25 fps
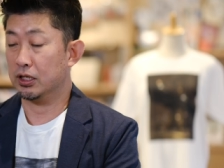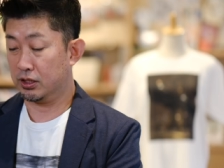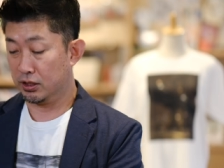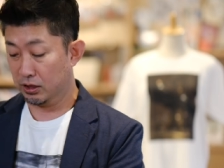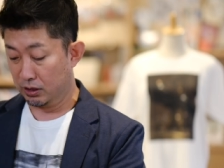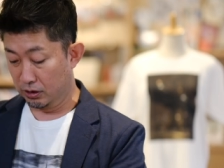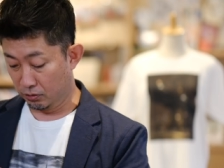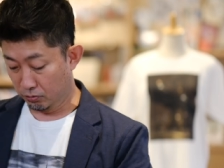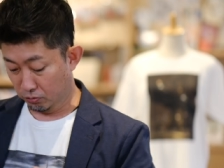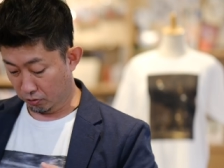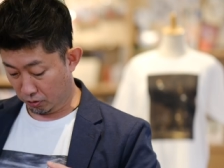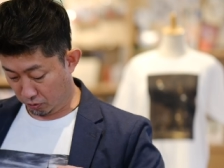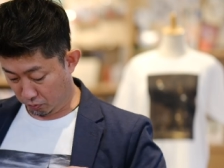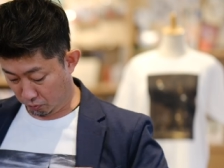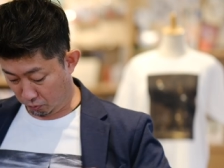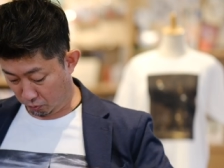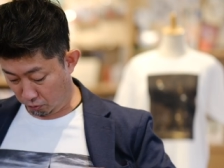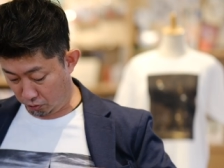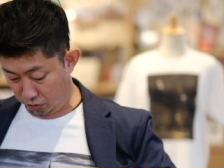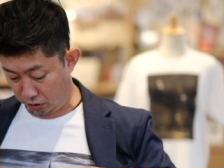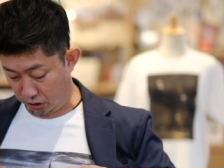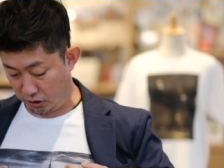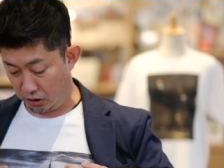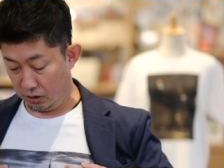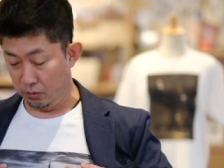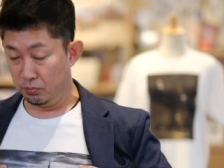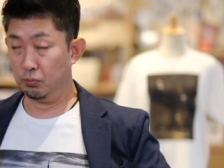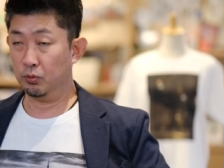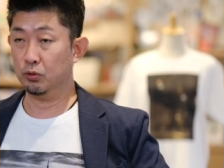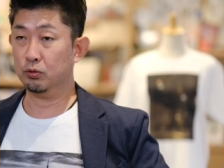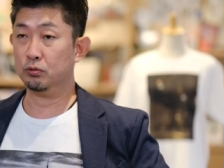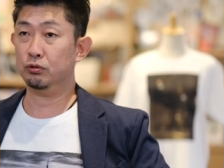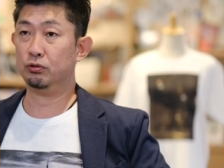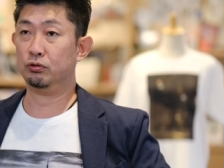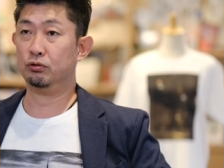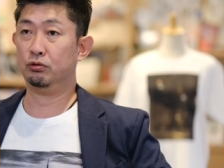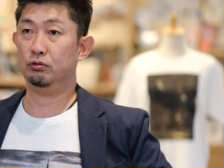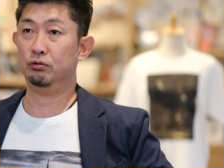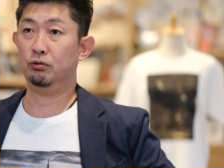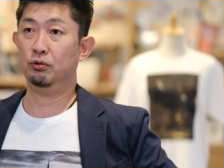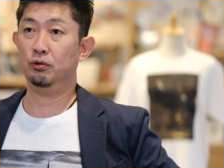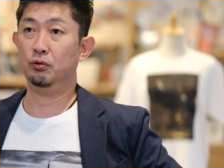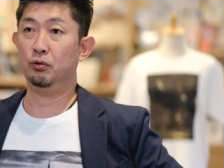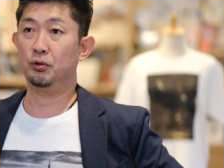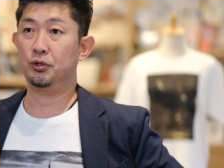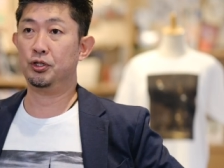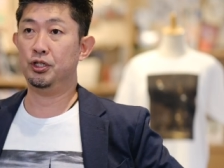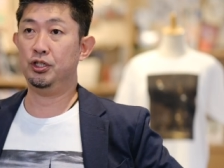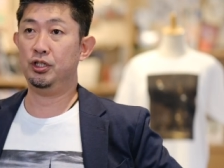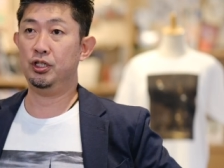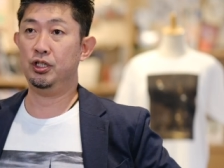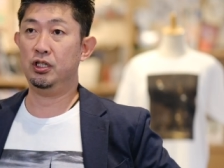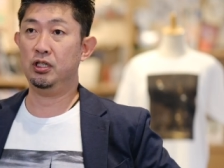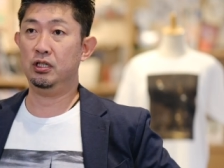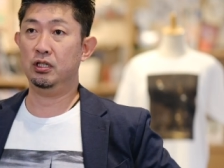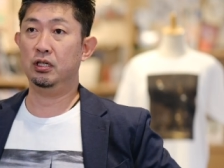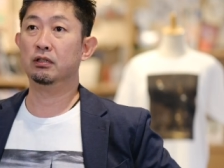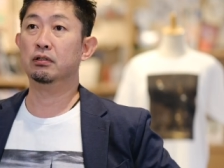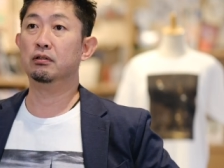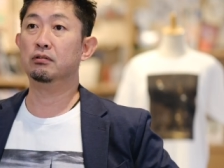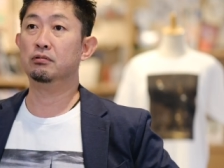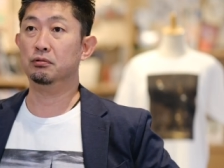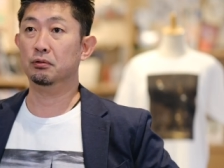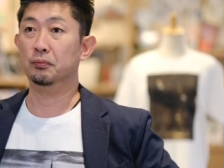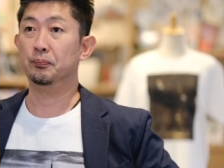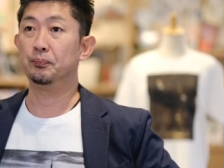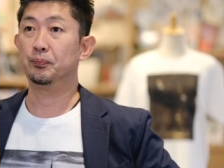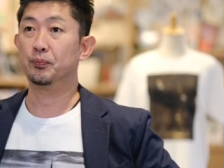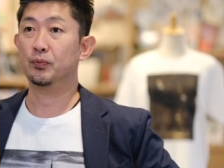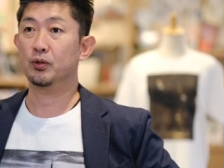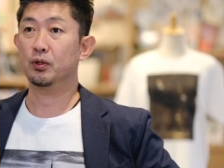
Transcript: 真、これ、この写真、僕すごいお気に入りなんですよ。